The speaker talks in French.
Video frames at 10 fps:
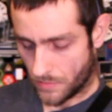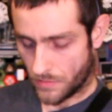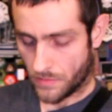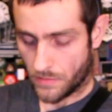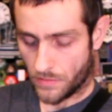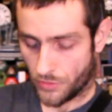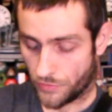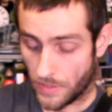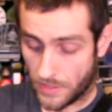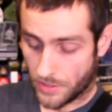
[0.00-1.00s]
Euh,
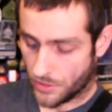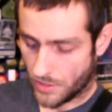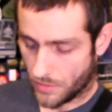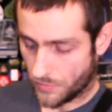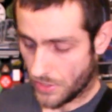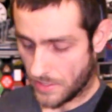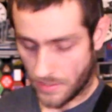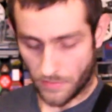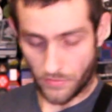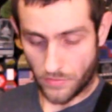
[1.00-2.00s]
je vais rattacher comme il
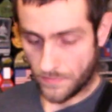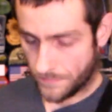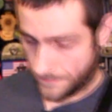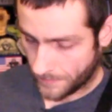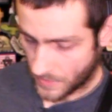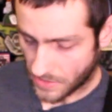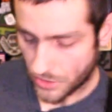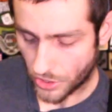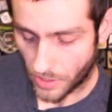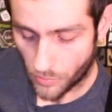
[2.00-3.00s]
était avant.
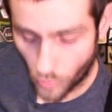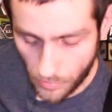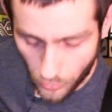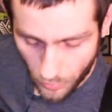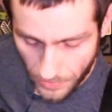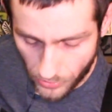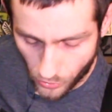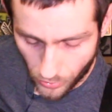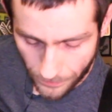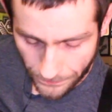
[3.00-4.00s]
Ça gênera moins pour le
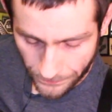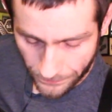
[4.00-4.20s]
micro.